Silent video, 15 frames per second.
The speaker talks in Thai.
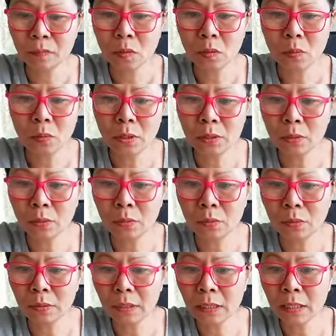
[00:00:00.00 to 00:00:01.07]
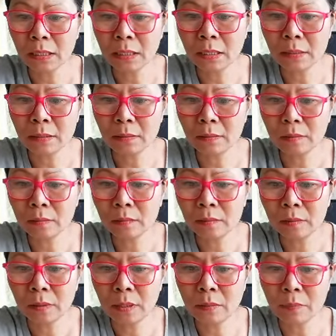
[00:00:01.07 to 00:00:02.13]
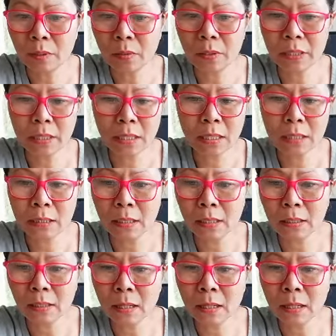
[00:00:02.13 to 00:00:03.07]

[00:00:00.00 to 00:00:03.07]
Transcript: ถูกก็ถูก อันนี้เกือบร้อยนะคะเนี่ย